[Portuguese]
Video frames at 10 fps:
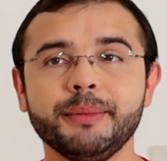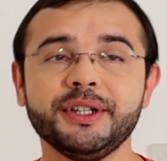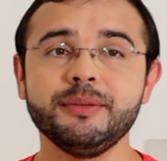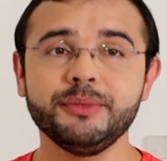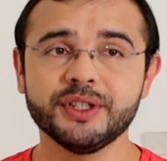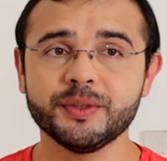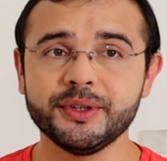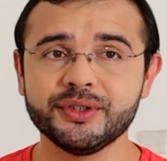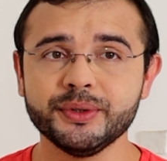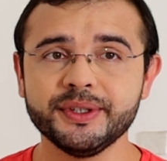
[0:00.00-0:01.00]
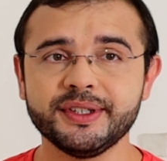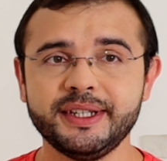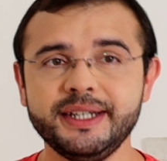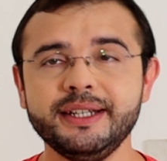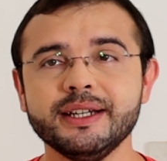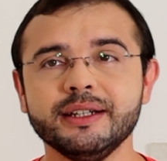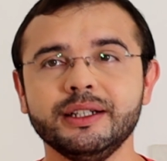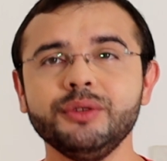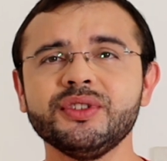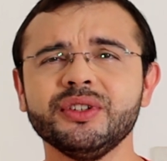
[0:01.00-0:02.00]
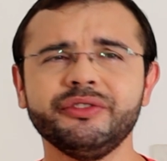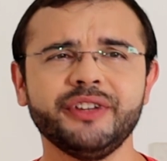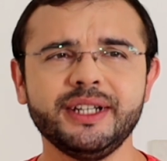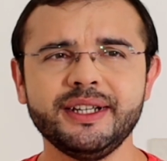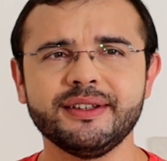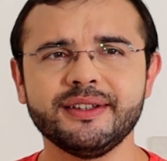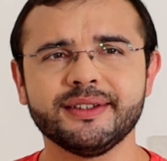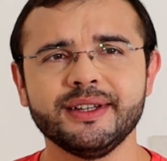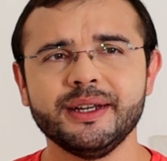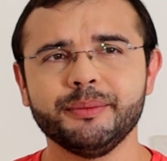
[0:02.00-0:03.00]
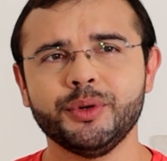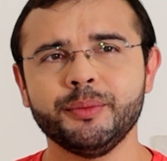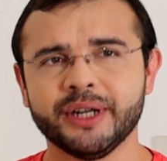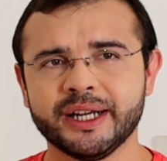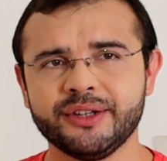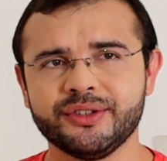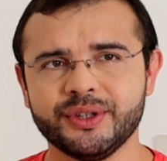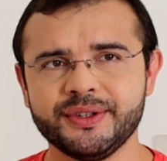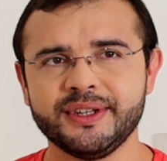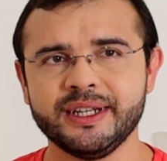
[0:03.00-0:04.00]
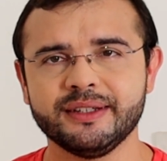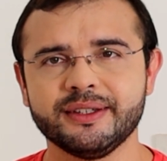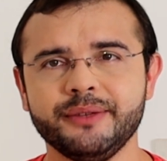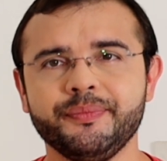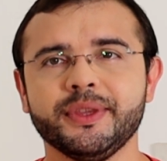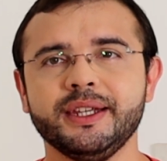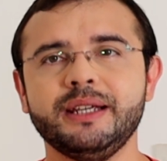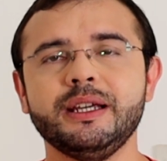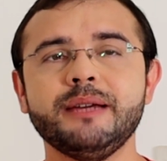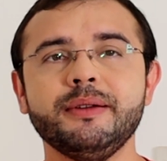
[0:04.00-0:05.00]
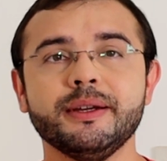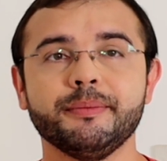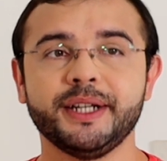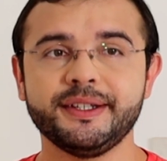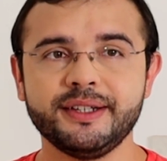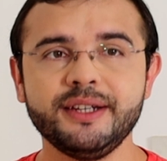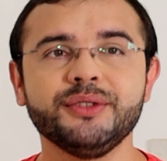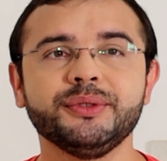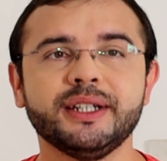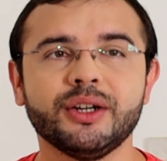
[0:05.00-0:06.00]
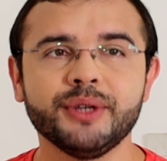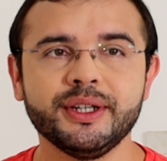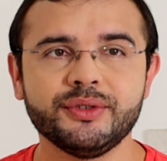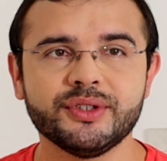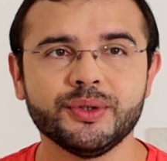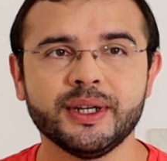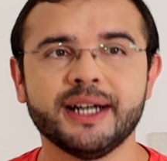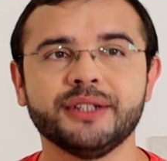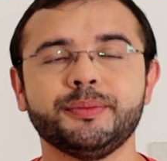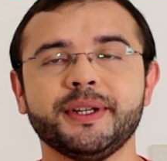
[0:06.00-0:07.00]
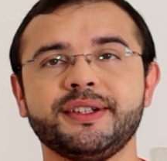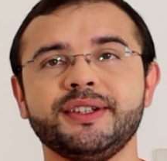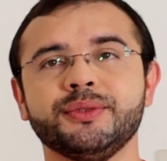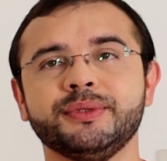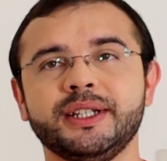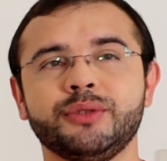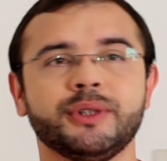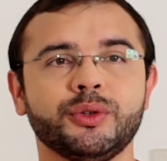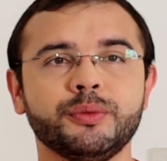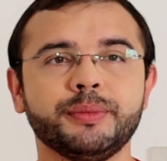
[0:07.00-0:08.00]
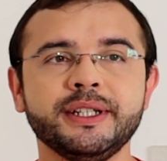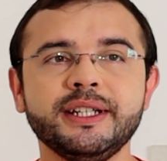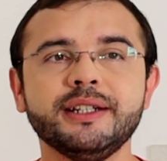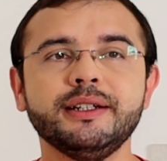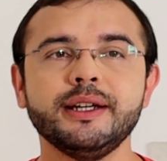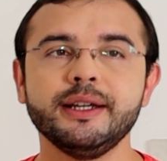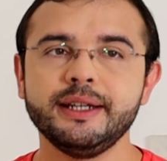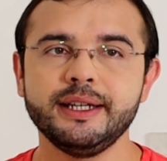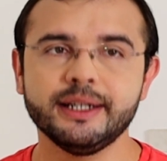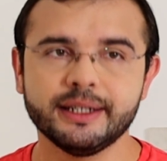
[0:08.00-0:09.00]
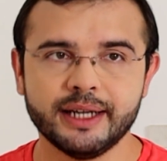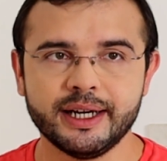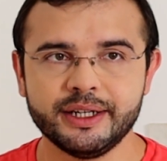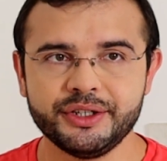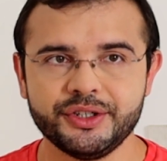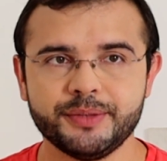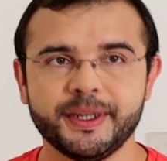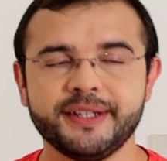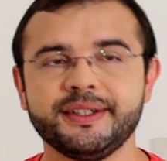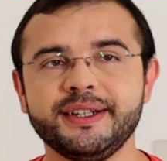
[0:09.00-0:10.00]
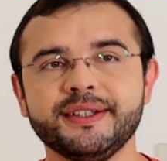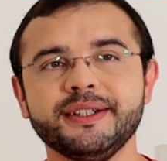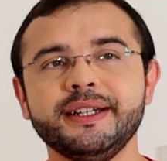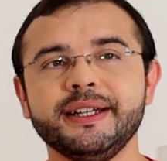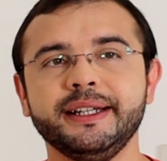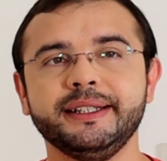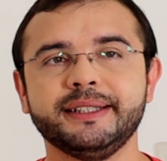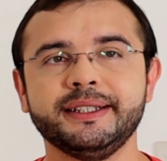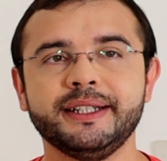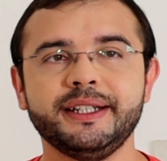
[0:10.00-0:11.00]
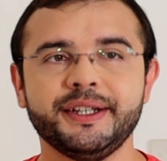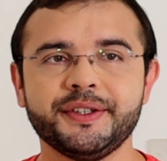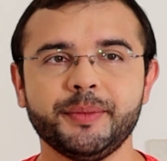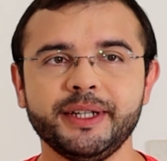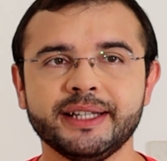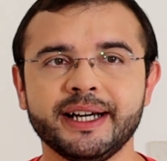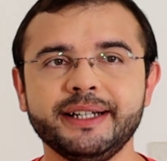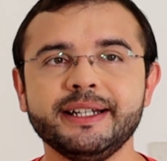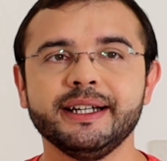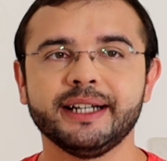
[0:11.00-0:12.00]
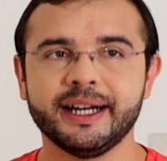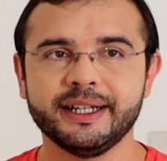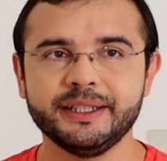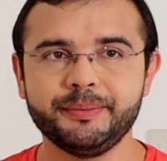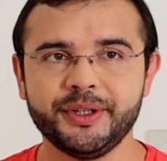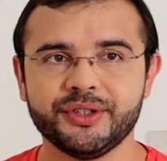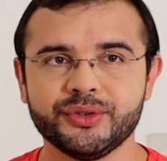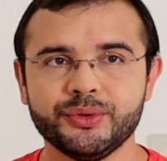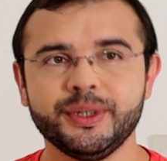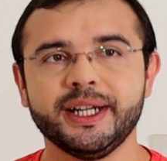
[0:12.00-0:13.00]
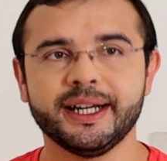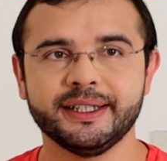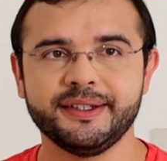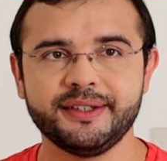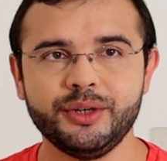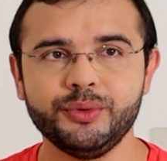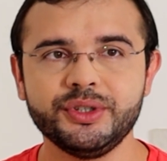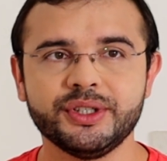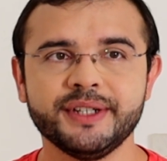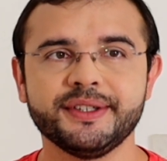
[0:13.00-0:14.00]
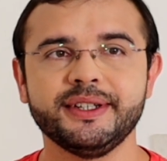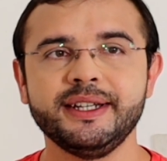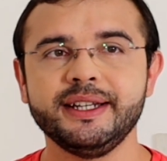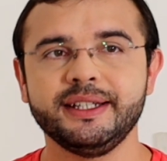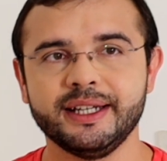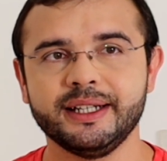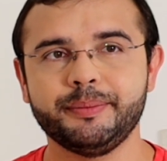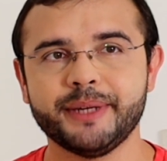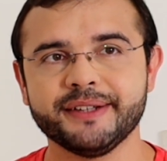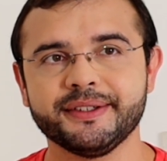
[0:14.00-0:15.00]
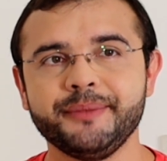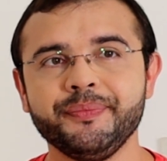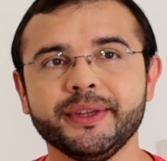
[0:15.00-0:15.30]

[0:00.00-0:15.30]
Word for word: Mas tem muitas pessoas que não são felizes por morarem sozinhas, que precisam ter alguém do seu lado, precisam ter uma companhia e, claro, a gente precisa entender e respeitar cada pessoa e cada circunstância que ela passa.